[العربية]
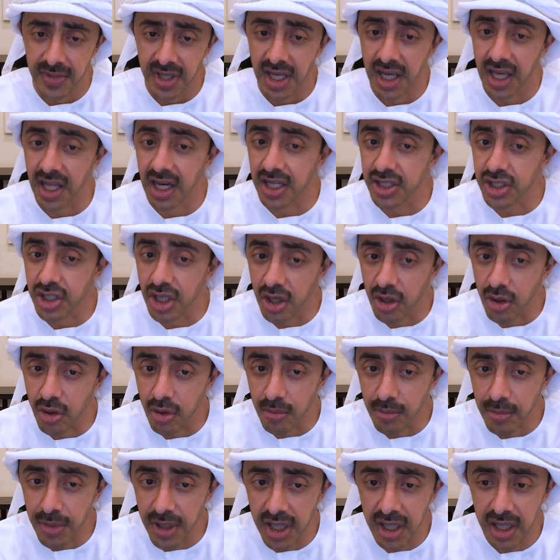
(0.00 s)
كاللجنة
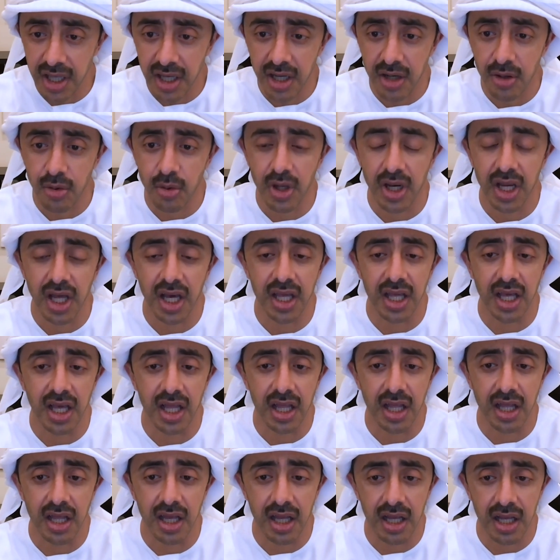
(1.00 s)
الأولمبية
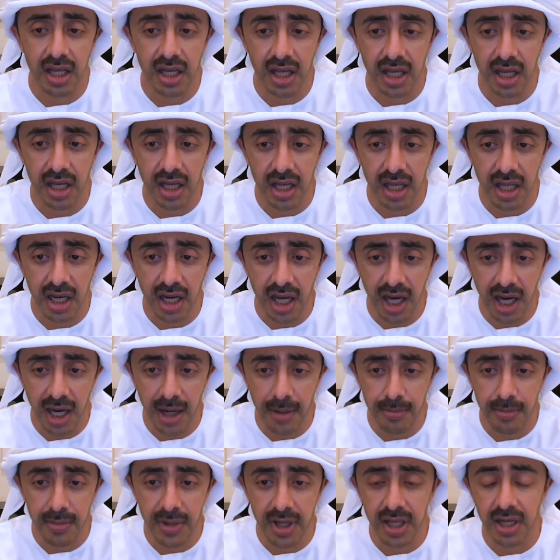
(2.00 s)
والهيئة
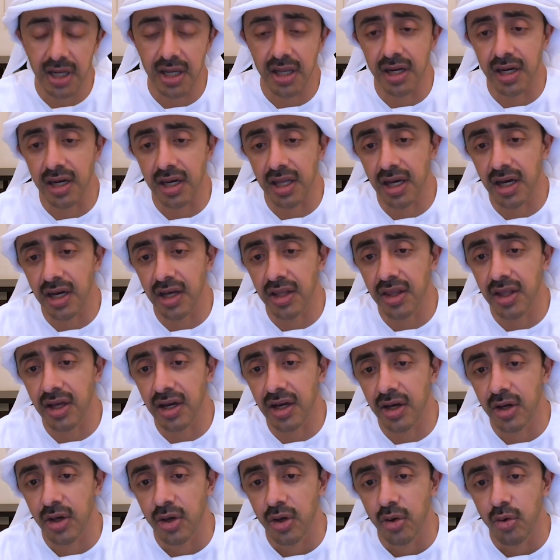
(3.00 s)
العامة
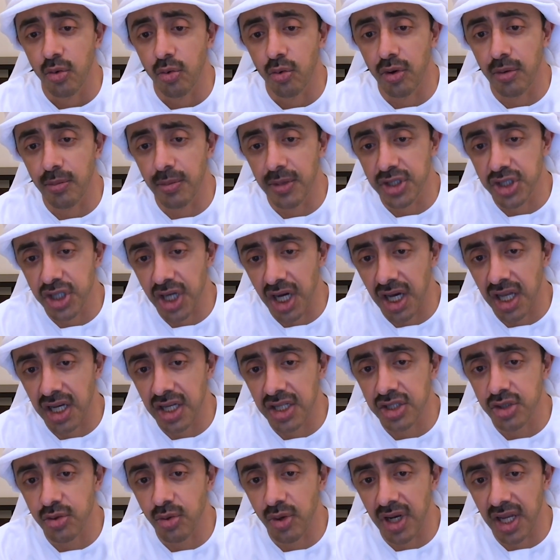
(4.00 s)
للرياضة
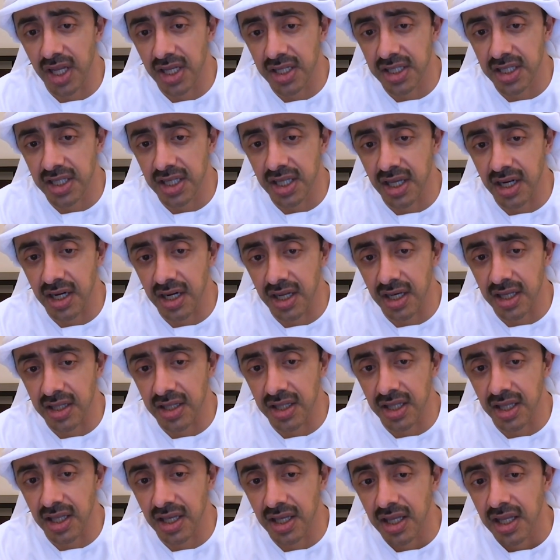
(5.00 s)
والمجالس والأندية
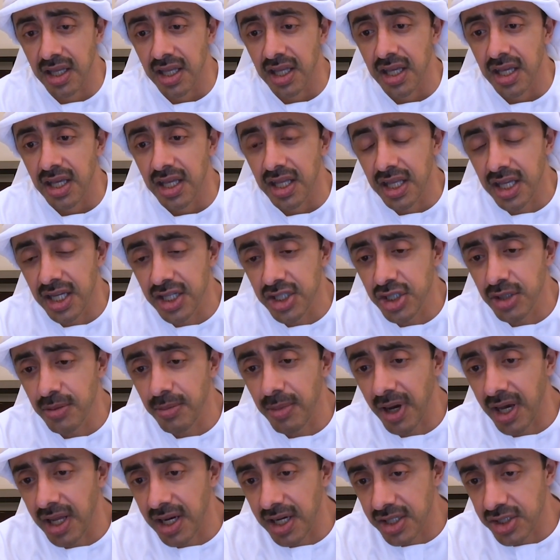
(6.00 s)
الرياضية يجب
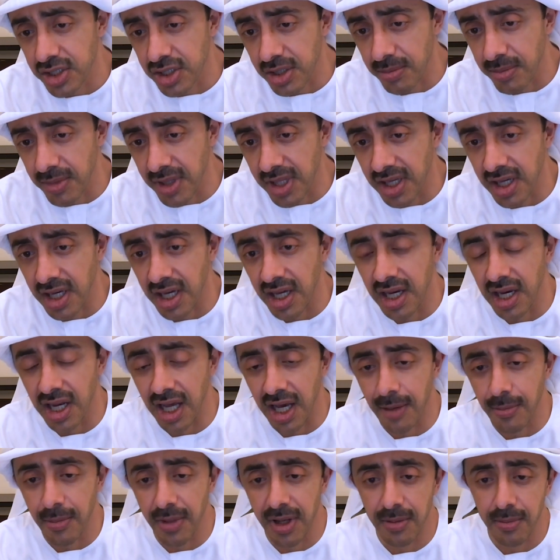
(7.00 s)
على الجميع
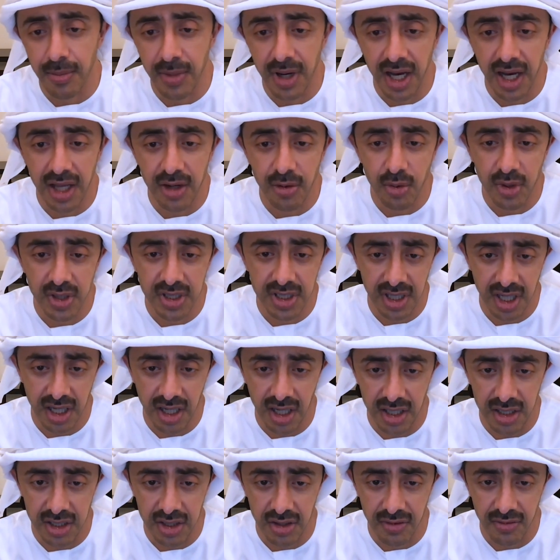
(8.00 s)
العمل معا
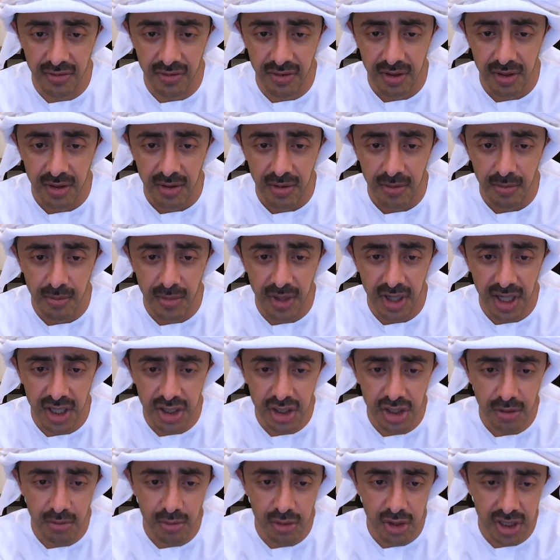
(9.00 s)
والتكاتف من
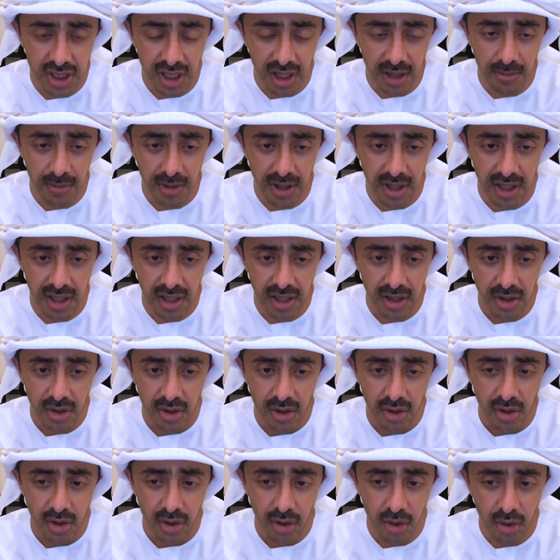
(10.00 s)
أجل مستقبل
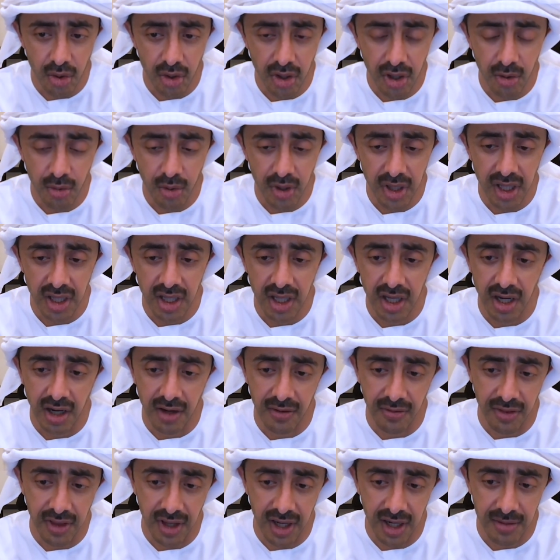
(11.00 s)
كروي
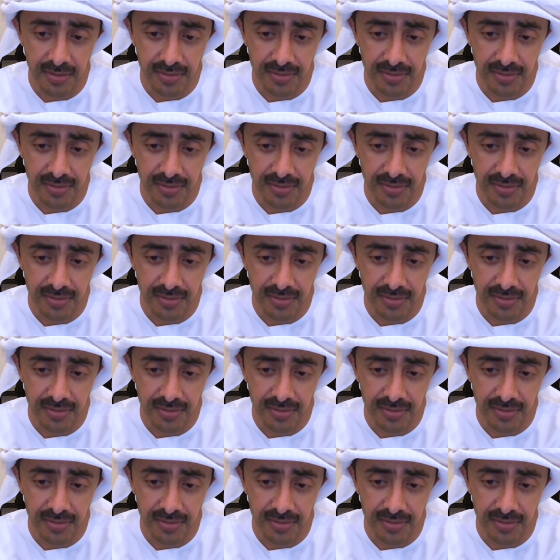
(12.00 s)
أفضل